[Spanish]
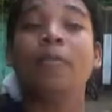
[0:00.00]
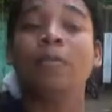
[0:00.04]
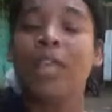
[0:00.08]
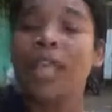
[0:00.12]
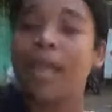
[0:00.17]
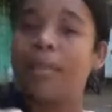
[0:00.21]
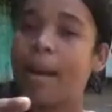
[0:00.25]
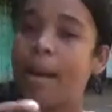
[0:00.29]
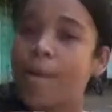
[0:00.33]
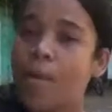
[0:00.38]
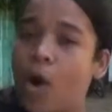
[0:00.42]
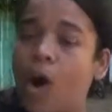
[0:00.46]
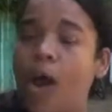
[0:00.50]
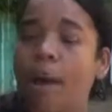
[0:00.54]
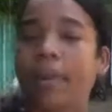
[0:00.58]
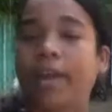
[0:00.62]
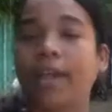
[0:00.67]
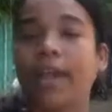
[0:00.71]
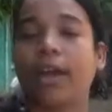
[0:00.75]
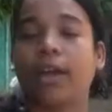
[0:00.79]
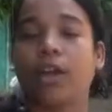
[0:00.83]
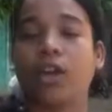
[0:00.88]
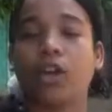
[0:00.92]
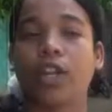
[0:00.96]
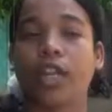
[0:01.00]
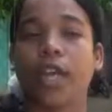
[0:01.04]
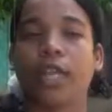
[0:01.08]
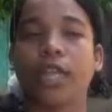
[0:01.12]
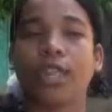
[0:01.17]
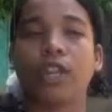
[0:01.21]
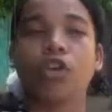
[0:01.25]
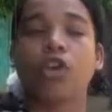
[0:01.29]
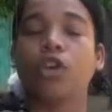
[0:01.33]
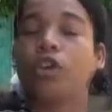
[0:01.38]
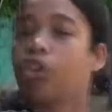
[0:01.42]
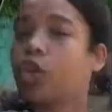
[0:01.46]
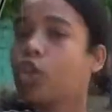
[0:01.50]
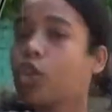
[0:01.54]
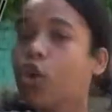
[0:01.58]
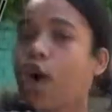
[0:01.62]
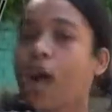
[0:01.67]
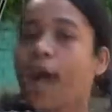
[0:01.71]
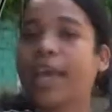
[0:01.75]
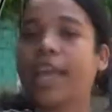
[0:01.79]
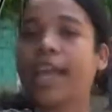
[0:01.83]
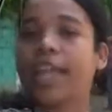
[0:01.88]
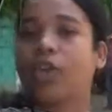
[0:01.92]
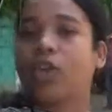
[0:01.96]
Y vamos a ver la gloria de Dios en todos
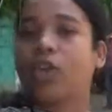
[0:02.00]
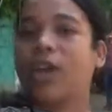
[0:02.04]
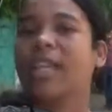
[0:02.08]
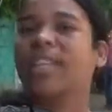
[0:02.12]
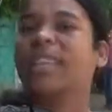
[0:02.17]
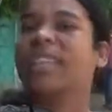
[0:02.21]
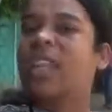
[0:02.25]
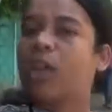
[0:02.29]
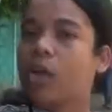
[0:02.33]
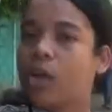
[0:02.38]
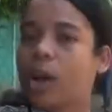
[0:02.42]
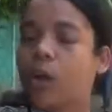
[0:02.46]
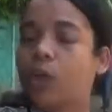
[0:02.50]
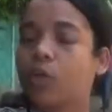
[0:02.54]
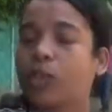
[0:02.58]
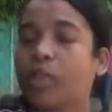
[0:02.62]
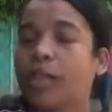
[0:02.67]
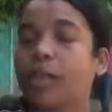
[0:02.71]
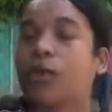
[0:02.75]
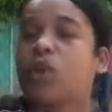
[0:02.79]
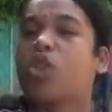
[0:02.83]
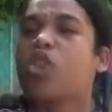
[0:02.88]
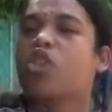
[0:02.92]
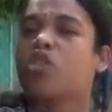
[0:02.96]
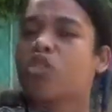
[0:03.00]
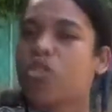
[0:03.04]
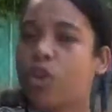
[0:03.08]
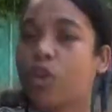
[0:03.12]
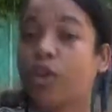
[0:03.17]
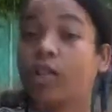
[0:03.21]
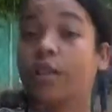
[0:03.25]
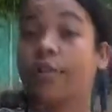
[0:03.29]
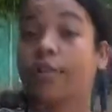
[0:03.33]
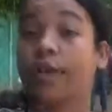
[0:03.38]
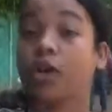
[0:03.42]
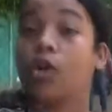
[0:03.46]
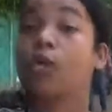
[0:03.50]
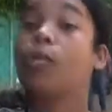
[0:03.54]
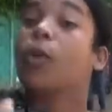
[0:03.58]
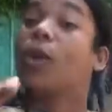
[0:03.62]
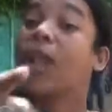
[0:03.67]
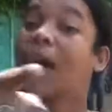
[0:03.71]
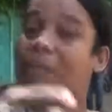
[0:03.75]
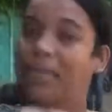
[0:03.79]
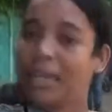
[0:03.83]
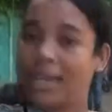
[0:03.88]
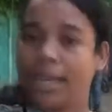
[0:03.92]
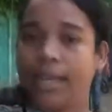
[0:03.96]
aquellos que han estado cautivos y hoy son libres, como
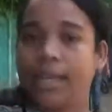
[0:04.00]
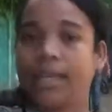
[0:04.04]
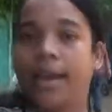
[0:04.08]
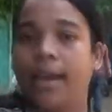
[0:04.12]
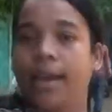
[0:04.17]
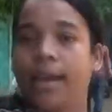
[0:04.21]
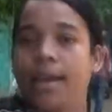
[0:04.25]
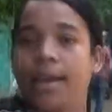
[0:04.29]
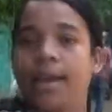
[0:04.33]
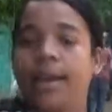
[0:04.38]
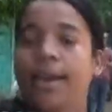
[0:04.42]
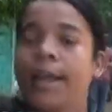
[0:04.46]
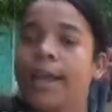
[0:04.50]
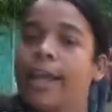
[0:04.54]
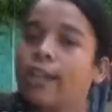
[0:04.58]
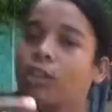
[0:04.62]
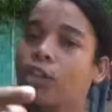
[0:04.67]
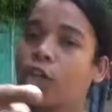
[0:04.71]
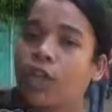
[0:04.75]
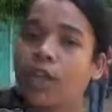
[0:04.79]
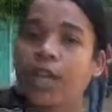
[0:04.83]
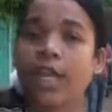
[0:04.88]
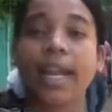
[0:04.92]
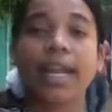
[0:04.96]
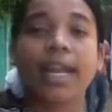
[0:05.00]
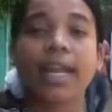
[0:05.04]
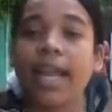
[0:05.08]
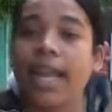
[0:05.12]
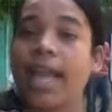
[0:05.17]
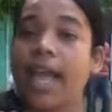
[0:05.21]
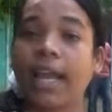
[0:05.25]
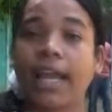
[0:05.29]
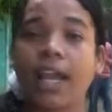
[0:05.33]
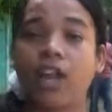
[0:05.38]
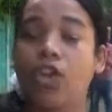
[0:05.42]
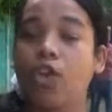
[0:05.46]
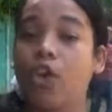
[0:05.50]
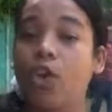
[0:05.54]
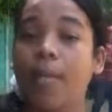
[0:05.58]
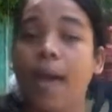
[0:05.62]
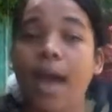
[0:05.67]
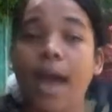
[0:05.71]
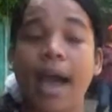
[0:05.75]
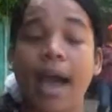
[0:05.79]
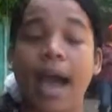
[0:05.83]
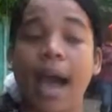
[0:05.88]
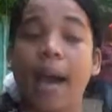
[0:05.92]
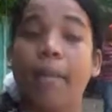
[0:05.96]
la Brígida. Que todo el que creía que no
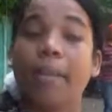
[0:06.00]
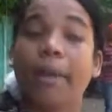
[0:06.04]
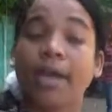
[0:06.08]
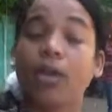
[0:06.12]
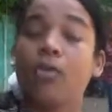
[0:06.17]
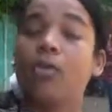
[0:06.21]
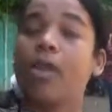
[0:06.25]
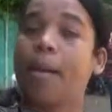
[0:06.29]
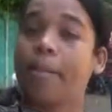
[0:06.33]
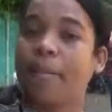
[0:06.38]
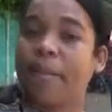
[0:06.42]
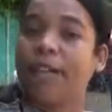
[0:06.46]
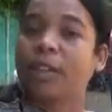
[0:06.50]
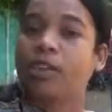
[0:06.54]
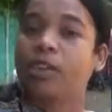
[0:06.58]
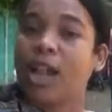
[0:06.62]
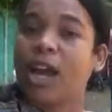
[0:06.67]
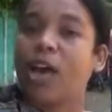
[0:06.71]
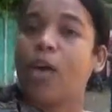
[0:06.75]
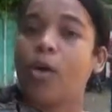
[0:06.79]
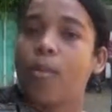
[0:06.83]
iba a haber una persona